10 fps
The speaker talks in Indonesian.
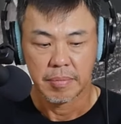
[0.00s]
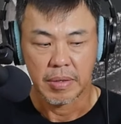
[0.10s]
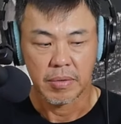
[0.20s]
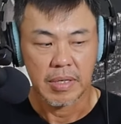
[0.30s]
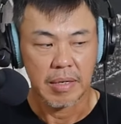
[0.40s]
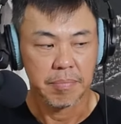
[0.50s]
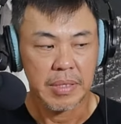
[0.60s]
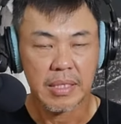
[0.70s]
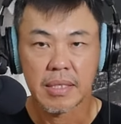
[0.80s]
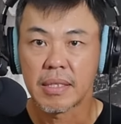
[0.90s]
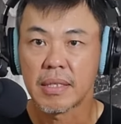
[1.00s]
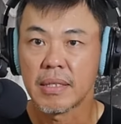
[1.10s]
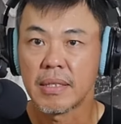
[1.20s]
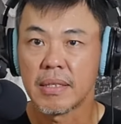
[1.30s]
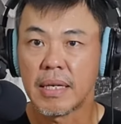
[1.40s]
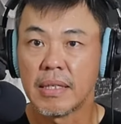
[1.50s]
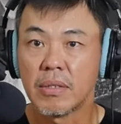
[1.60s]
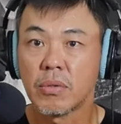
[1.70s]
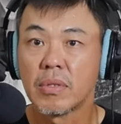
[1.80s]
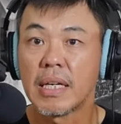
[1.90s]
baru dapat dan
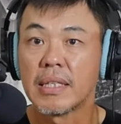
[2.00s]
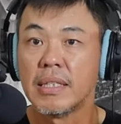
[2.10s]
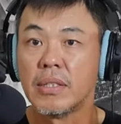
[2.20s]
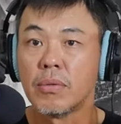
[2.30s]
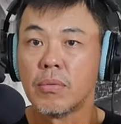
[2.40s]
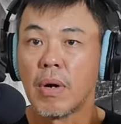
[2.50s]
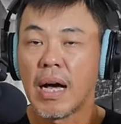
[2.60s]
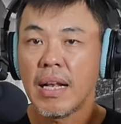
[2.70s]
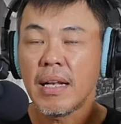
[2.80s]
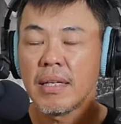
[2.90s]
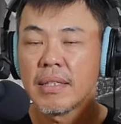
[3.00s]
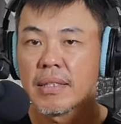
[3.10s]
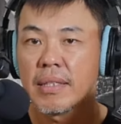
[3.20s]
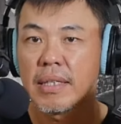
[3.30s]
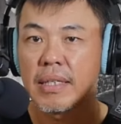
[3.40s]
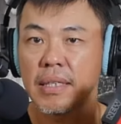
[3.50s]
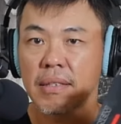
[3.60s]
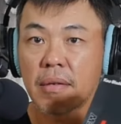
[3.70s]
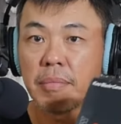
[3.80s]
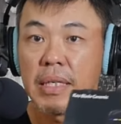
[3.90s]
sudah dijual di
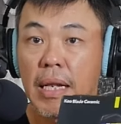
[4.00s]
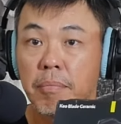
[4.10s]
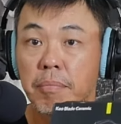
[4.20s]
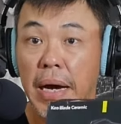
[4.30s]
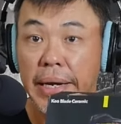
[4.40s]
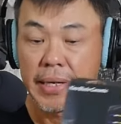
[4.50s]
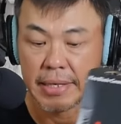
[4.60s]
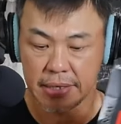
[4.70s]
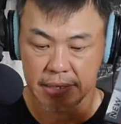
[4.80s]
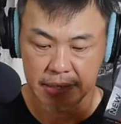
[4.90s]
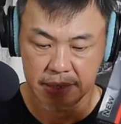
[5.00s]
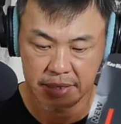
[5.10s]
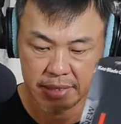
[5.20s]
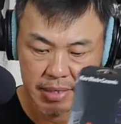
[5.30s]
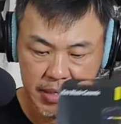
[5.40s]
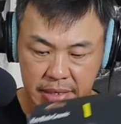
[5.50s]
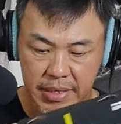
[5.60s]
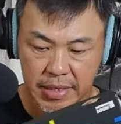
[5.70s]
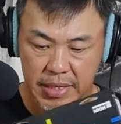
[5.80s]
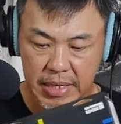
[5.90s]
terminal bike.
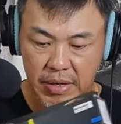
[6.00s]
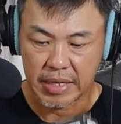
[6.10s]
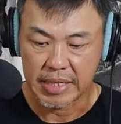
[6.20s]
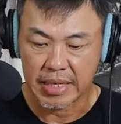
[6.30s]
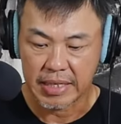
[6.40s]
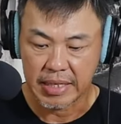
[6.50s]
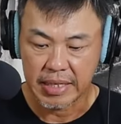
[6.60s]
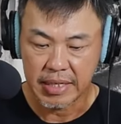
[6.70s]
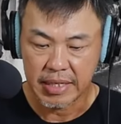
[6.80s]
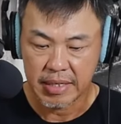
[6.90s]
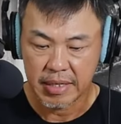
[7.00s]
Kalau Anda ingin